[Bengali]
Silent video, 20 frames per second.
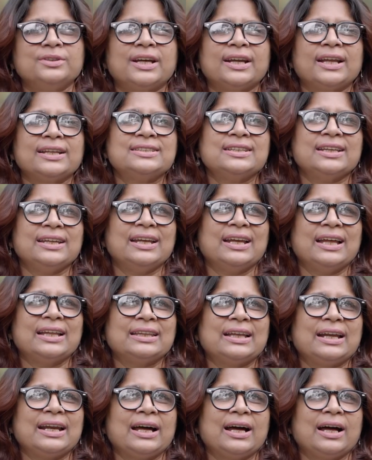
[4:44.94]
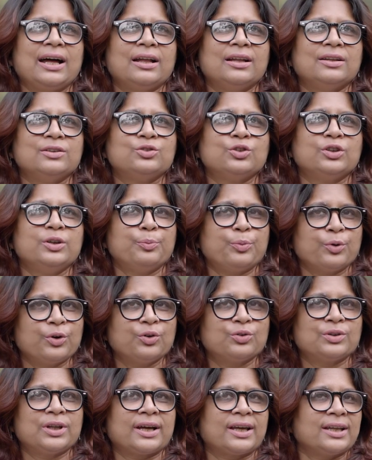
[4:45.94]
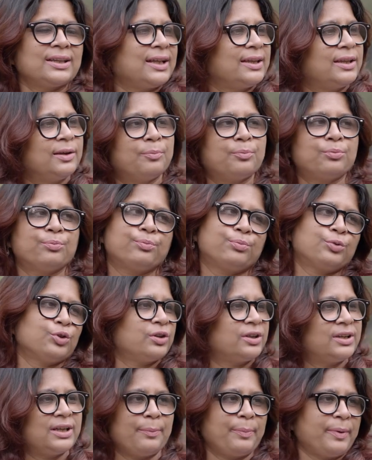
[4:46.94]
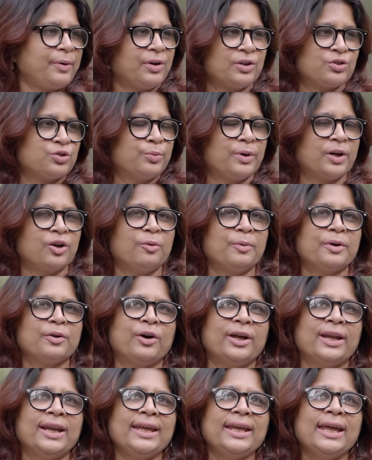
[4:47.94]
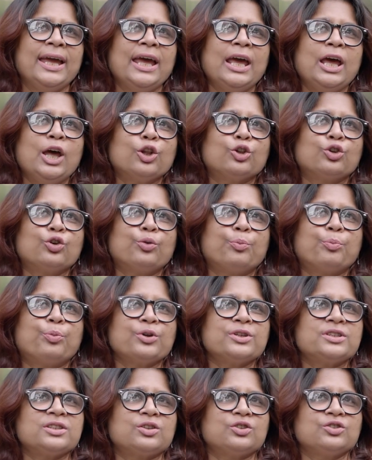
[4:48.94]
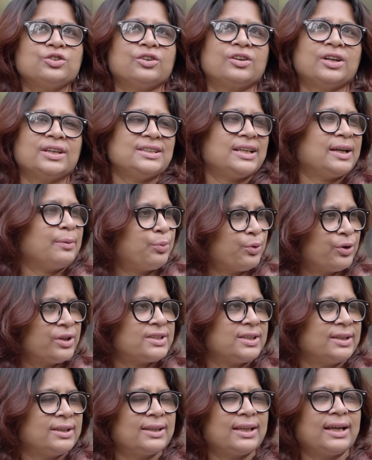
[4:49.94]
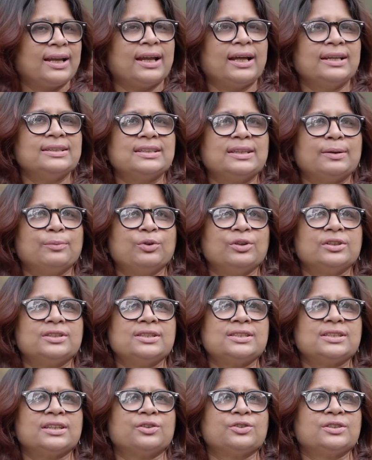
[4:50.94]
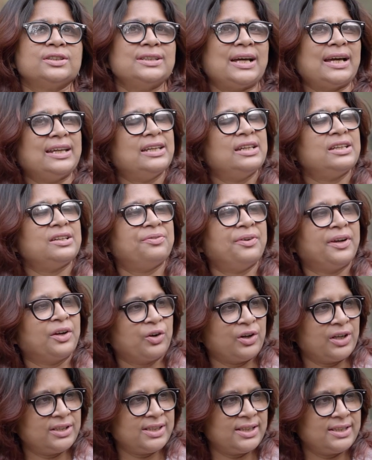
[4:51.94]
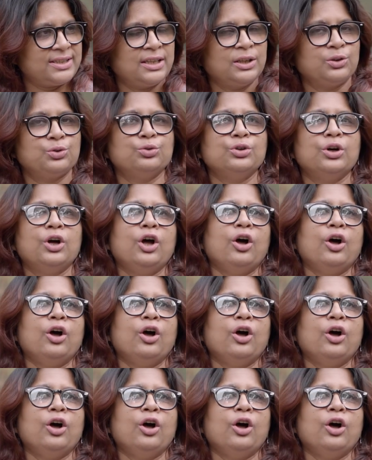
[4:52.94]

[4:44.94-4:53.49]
যারা চেনে না তারা যদি পড়েও থাকে তাদের প্রতিক্রিয়া পাওয়ার সৌভাগ্য আমার হয় নাই তো পরিচিত জনরা যারা পড়েছেন তারা যেটা বলেছেন সেটা হচ্ছে যে আইডেন্টিফাই করা যায় যেহেতু